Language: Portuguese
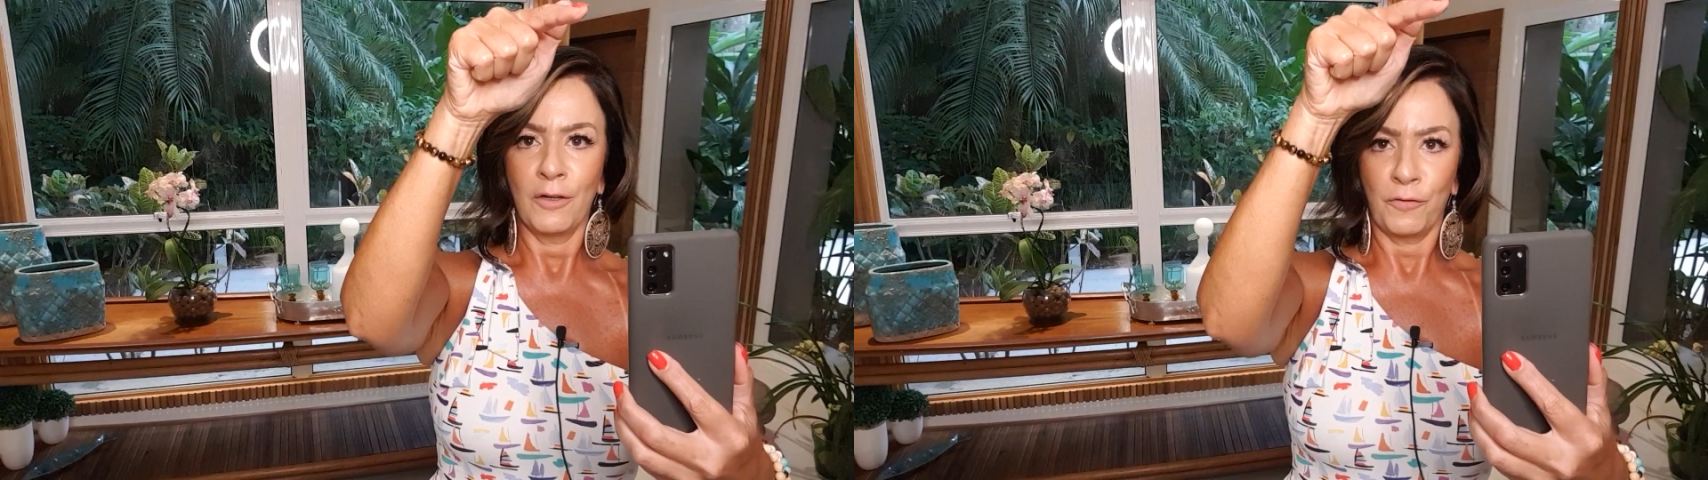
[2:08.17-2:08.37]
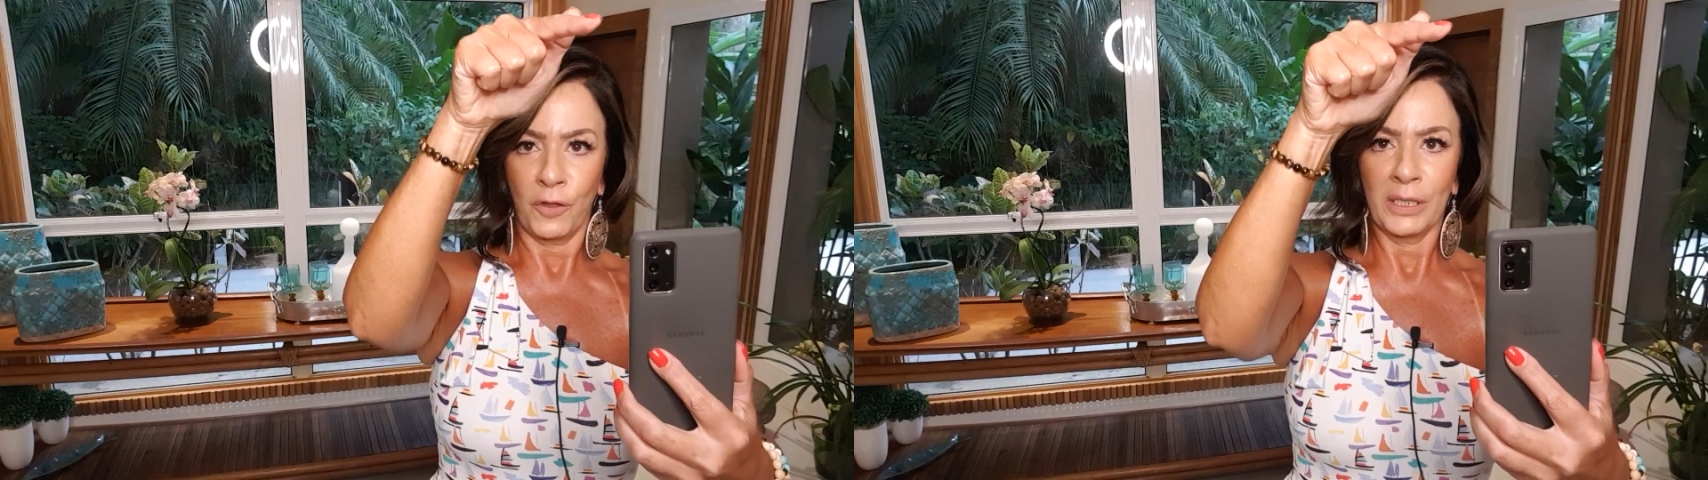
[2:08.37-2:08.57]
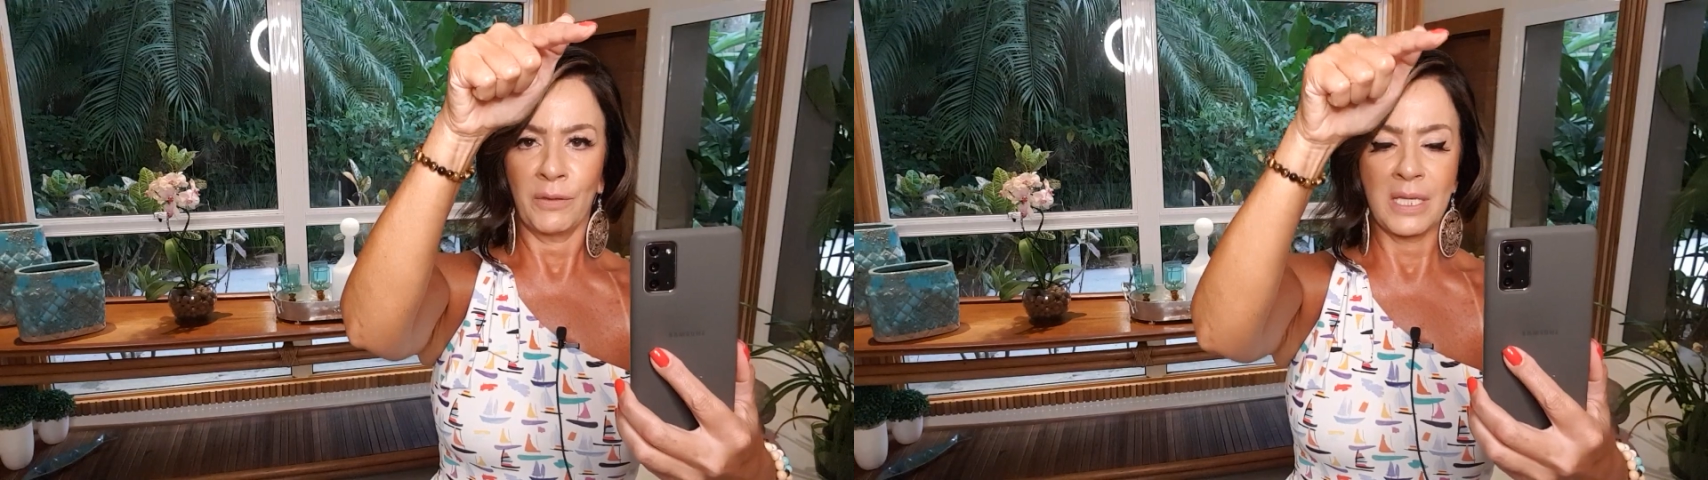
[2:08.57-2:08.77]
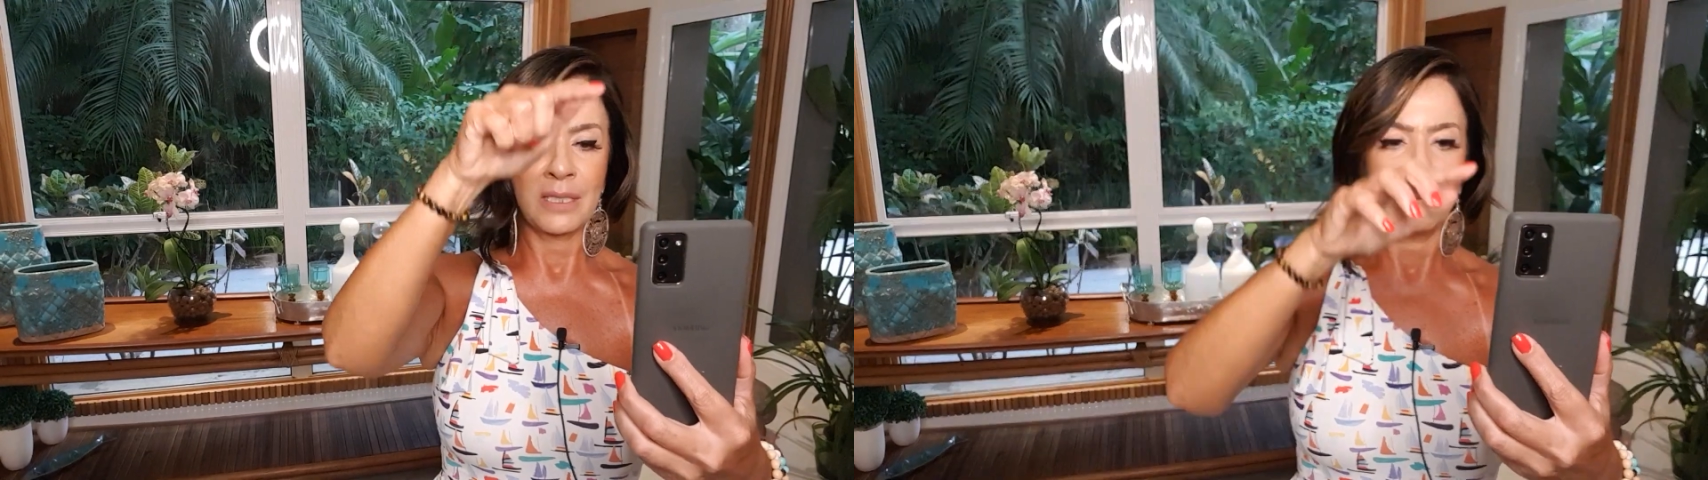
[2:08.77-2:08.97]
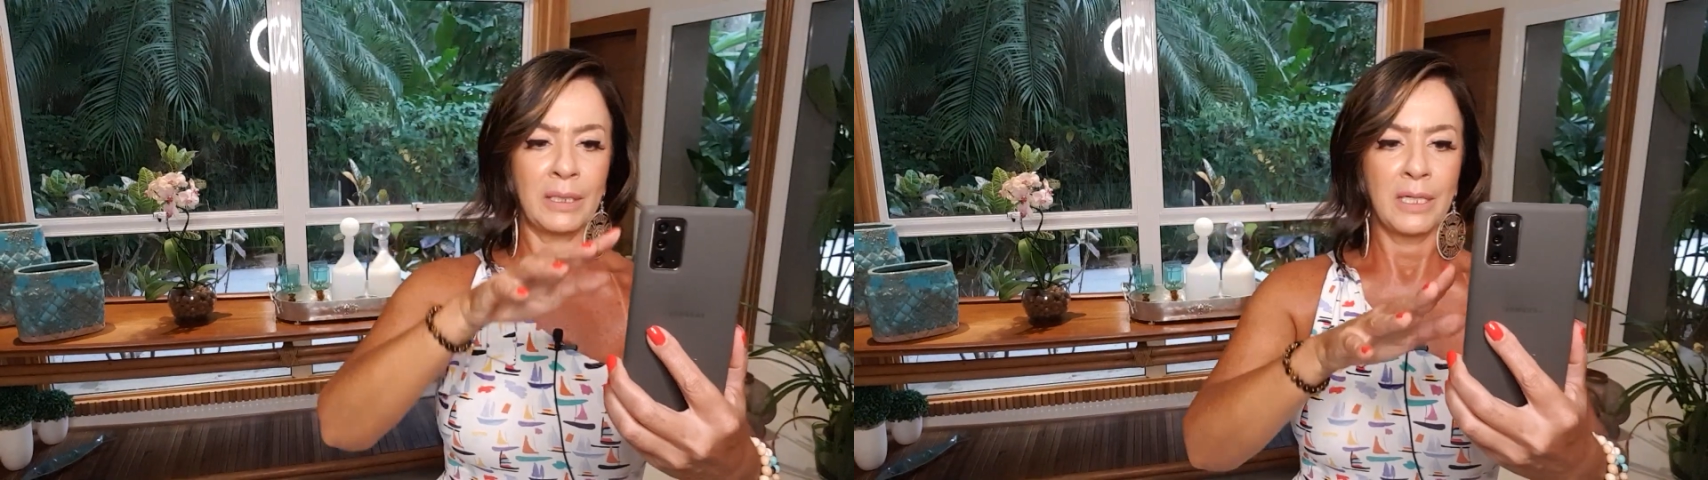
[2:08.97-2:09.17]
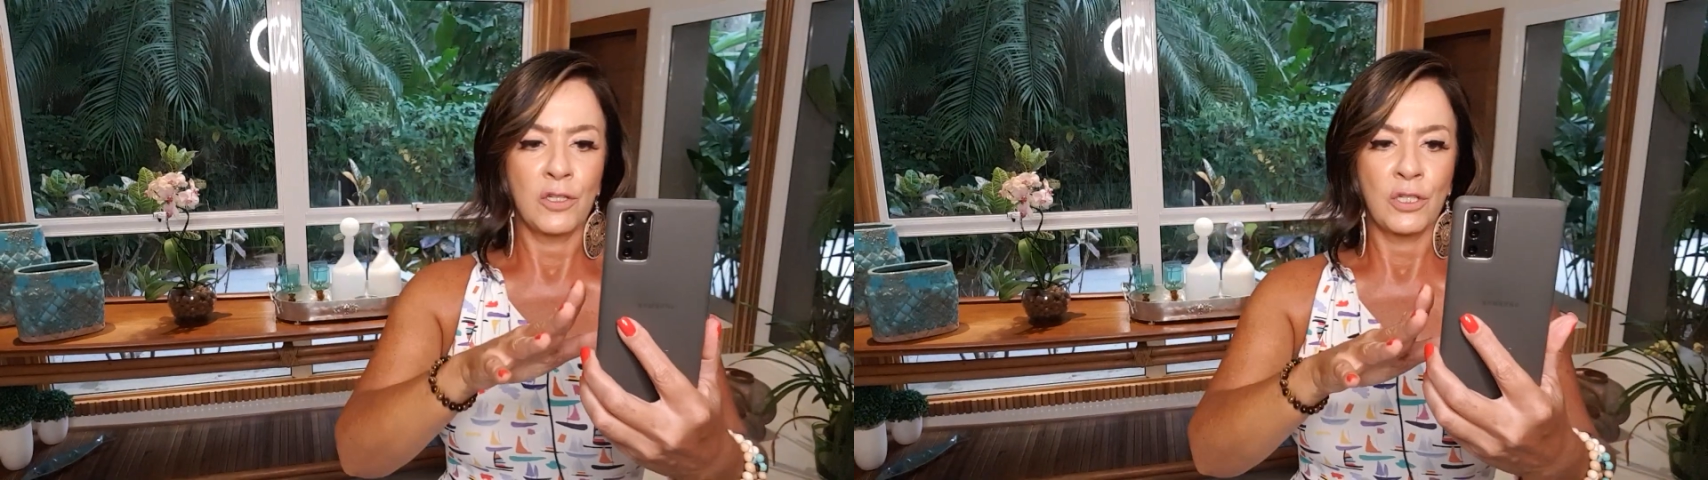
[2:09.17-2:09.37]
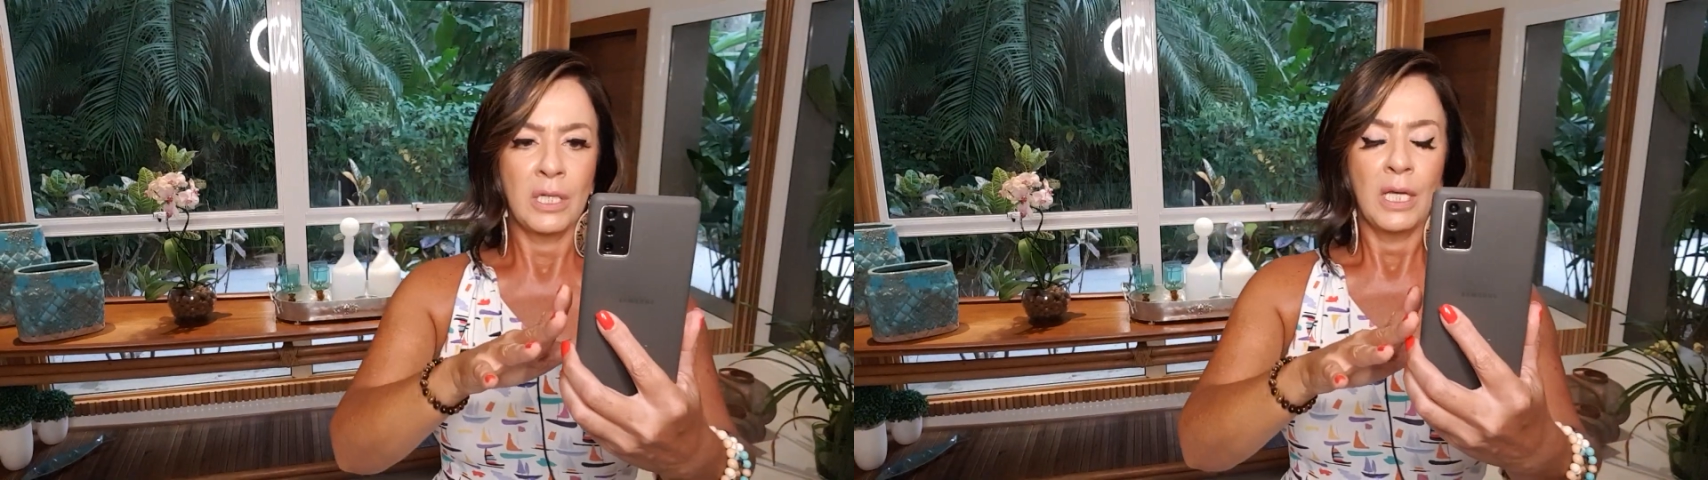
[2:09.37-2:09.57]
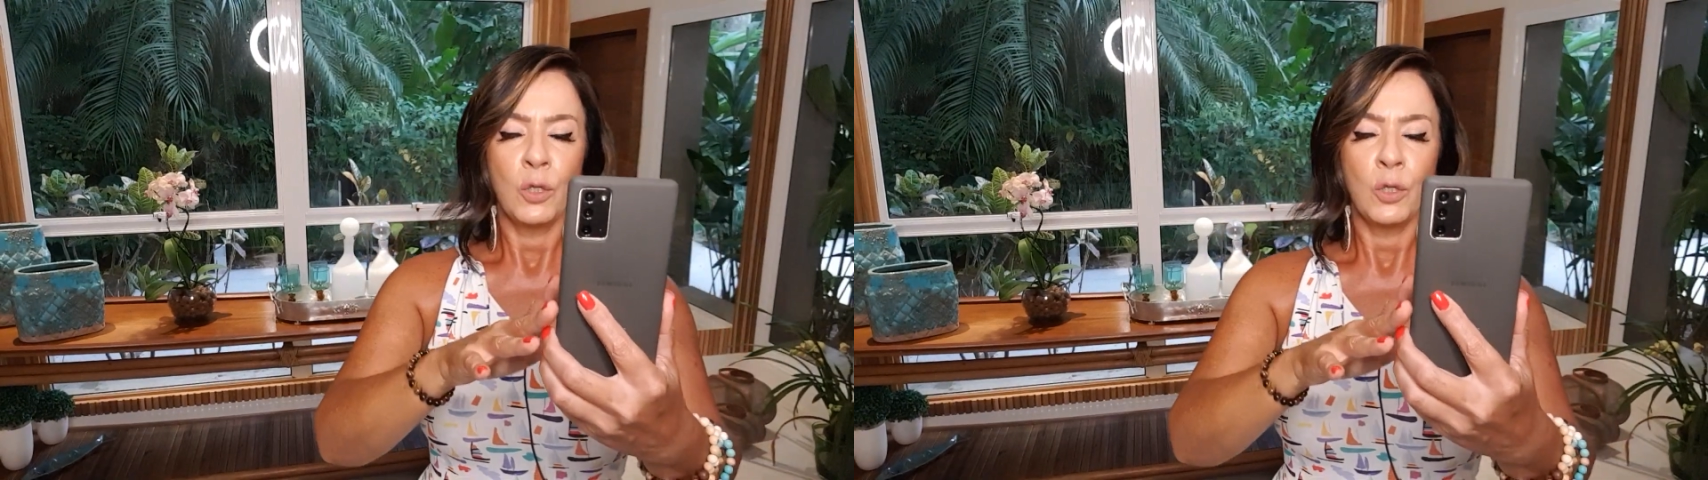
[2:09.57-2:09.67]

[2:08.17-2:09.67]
fora do restaurante,